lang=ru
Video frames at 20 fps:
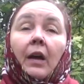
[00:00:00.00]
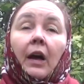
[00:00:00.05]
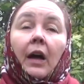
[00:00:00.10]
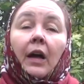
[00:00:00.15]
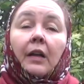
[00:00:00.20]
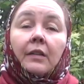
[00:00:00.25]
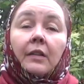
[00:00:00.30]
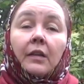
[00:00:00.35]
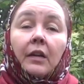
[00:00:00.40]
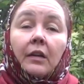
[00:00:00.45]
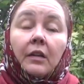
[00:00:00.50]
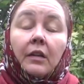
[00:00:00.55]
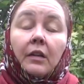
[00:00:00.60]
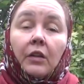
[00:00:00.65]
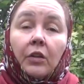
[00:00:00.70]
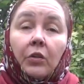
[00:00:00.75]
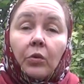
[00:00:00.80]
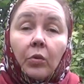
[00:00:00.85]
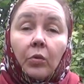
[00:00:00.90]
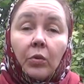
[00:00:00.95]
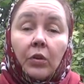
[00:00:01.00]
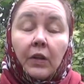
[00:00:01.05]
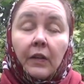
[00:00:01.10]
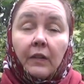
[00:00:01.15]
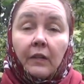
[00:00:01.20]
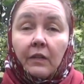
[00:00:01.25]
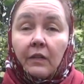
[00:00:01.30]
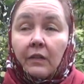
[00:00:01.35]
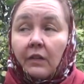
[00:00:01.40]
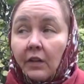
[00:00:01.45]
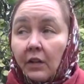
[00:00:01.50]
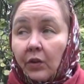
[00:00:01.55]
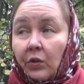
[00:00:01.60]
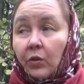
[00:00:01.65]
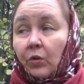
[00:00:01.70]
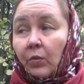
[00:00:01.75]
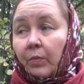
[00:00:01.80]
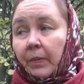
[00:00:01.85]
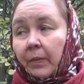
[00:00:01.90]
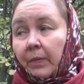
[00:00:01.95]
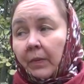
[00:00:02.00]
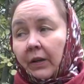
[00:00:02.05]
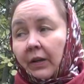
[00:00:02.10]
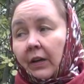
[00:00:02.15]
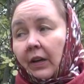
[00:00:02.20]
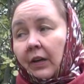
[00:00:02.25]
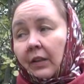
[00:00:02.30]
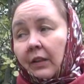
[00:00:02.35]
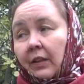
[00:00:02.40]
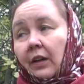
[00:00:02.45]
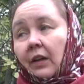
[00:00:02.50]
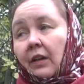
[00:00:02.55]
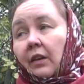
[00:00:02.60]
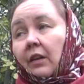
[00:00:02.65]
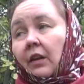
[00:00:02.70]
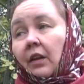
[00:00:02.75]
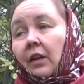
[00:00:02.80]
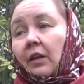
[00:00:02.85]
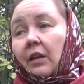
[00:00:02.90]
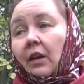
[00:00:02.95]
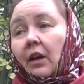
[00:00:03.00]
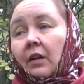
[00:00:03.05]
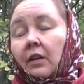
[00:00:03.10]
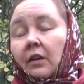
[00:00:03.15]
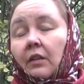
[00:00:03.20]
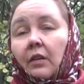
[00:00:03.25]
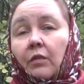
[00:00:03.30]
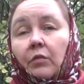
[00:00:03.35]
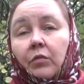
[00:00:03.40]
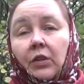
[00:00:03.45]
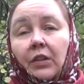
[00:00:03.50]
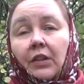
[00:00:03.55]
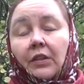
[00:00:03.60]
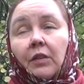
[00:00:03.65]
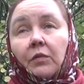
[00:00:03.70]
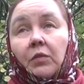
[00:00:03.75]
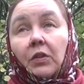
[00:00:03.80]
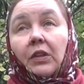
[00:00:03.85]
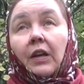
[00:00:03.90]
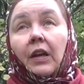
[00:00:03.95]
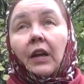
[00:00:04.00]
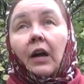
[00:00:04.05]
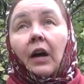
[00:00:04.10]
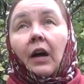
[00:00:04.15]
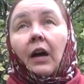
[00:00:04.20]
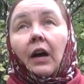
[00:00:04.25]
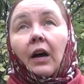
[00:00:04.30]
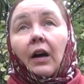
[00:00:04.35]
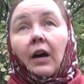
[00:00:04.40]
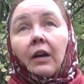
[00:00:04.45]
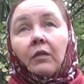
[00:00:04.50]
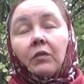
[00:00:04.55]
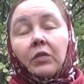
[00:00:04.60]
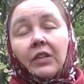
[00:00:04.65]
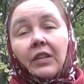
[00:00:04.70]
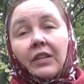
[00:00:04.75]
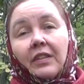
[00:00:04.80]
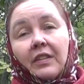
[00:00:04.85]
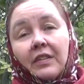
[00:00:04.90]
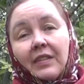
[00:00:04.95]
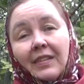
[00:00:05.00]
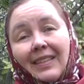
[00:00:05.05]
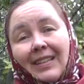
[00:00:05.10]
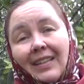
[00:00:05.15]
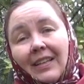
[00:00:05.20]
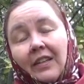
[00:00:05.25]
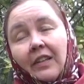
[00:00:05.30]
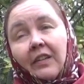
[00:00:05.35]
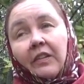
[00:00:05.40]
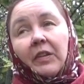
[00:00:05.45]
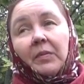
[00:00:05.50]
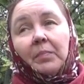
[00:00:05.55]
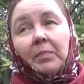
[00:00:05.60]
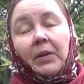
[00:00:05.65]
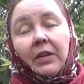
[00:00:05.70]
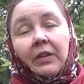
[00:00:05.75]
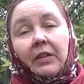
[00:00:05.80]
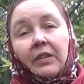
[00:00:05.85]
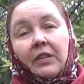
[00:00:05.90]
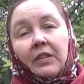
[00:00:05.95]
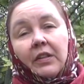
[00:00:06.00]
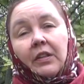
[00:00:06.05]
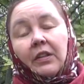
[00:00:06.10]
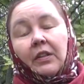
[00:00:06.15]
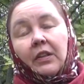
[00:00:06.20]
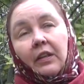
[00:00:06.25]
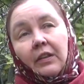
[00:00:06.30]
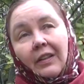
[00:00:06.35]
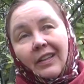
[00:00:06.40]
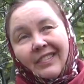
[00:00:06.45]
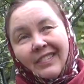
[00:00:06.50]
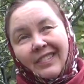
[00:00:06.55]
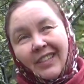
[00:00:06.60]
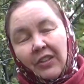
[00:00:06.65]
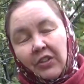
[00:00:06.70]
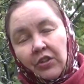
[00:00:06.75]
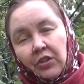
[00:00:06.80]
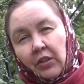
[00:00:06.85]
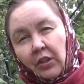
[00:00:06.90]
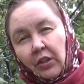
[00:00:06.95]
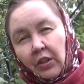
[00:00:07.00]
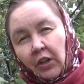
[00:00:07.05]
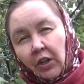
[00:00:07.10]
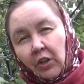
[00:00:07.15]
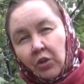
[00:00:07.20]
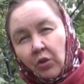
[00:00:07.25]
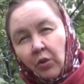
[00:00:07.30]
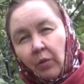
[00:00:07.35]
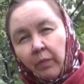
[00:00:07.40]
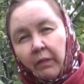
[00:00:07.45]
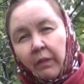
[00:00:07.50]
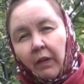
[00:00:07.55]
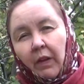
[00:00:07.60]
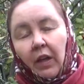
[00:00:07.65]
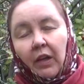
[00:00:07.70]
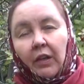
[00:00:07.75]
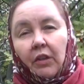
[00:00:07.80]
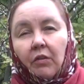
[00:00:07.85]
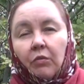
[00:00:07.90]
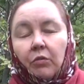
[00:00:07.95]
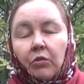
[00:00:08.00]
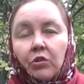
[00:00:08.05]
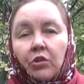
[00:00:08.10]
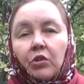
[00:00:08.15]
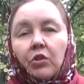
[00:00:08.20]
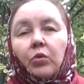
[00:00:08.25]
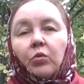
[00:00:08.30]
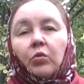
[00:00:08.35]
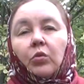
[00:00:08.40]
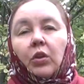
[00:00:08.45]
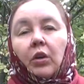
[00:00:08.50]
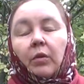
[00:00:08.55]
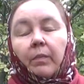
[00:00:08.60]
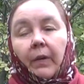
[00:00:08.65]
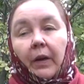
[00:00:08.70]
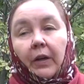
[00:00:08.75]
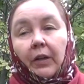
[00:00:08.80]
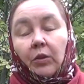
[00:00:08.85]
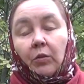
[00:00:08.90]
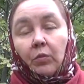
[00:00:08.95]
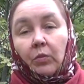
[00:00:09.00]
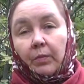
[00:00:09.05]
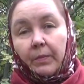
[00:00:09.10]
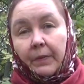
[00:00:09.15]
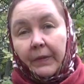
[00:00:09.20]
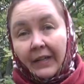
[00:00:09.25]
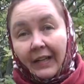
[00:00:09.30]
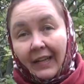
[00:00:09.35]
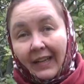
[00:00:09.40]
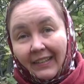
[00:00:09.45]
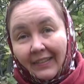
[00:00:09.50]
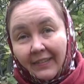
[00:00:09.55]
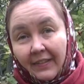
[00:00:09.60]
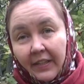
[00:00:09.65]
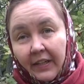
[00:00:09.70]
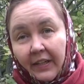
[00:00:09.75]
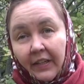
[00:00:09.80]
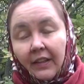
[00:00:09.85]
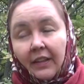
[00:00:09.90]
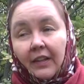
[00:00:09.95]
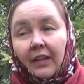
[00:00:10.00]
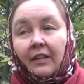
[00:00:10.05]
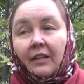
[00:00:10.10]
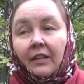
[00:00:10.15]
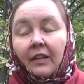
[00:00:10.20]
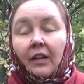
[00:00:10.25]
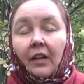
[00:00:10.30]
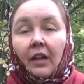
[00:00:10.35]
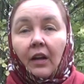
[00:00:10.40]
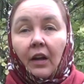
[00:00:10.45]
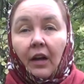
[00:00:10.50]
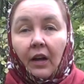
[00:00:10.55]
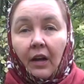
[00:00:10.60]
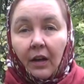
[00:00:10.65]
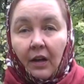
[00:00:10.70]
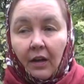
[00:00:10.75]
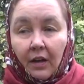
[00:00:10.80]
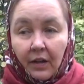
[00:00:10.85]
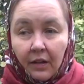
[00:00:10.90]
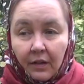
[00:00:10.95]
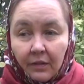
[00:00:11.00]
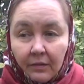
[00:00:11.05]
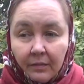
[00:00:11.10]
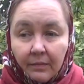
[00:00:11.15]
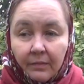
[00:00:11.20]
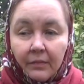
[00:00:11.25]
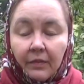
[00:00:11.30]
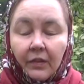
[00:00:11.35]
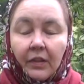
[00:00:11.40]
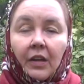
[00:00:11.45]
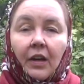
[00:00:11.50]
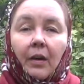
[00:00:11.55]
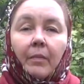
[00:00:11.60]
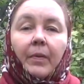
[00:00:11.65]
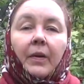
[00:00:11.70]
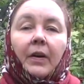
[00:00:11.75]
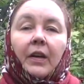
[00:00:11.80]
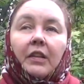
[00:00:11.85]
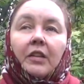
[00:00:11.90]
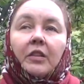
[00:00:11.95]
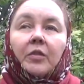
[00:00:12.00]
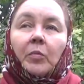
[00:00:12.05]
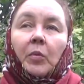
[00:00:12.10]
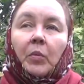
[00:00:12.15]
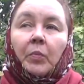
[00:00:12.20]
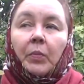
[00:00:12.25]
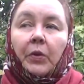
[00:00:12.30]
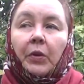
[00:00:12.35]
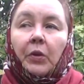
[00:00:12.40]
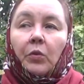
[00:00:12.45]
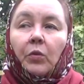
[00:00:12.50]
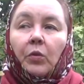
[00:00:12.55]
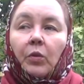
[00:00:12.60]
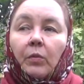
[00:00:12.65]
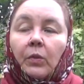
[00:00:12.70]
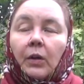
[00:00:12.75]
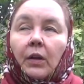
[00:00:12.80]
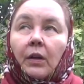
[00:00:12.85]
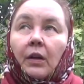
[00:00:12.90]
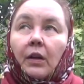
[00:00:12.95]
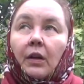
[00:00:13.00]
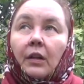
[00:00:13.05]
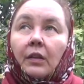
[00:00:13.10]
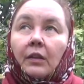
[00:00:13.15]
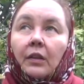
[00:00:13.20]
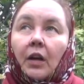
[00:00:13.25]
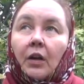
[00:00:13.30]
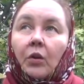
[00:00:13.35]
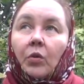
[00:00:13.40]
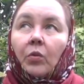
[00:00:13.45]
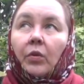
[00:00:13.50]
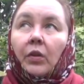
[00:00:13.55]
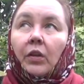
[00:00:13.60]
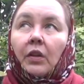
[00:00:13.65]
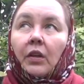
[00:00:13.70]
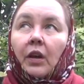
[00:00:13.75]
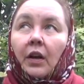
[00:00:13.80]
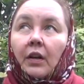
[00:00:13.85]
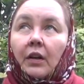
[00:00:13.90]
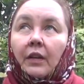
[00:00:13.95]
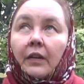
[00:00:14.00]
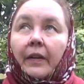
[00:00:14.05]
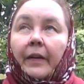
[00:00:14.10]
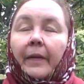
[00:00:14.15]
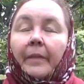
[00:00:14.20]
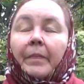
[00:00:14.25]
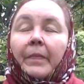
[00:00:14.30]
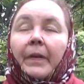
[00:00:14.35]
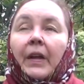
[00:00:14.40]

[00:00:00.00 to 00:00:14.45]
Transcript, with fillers: Однако не только сердцу помогает данная ягода. Вот, это вот, а, вот эти слизи, пектины достаточно хорошо обволакивают желудок, поэтому при гастритах а, необходимо прием а, такой ягоды.